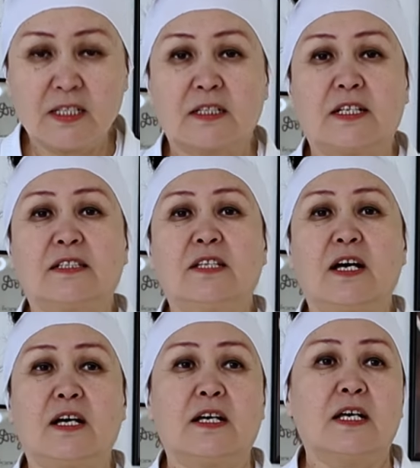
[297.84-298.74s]

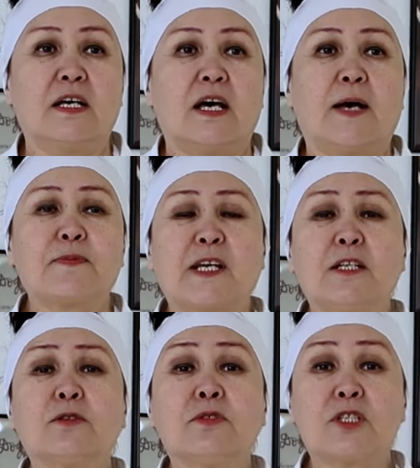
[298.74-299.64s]
когда
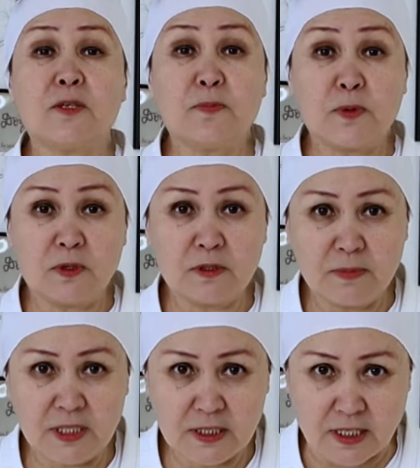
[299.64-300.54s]
абсолютный чемпион
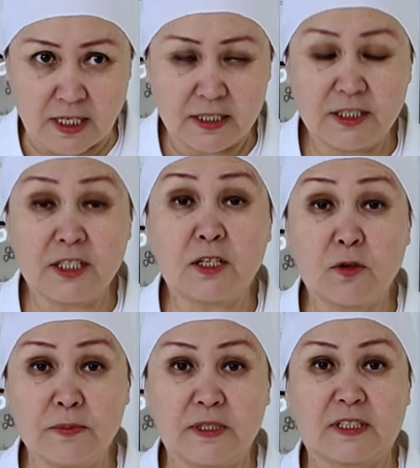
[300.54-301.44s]
мира
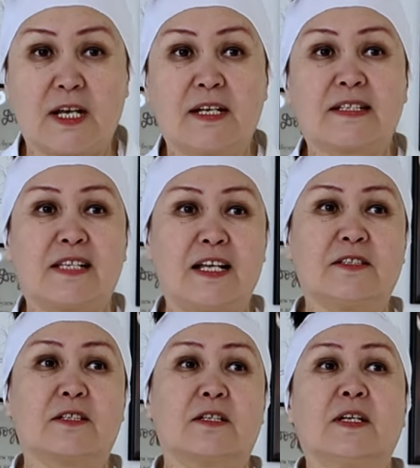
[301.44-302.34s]
Еременко
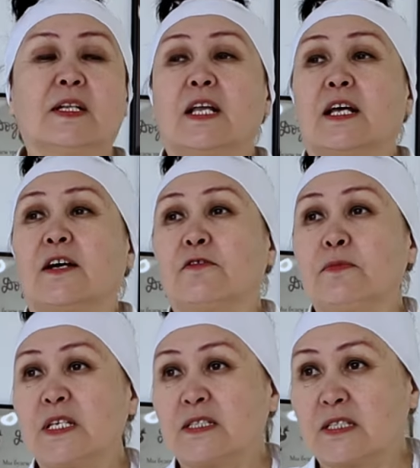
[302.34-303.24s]
Александр э,
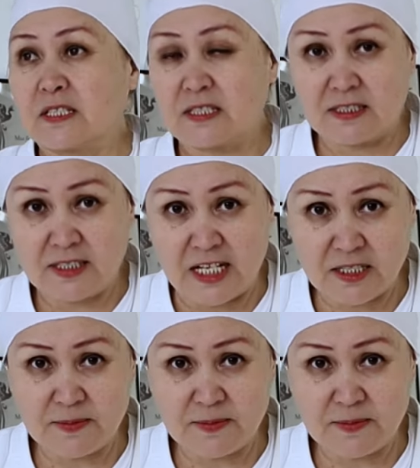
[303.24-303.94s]
вместе с нашим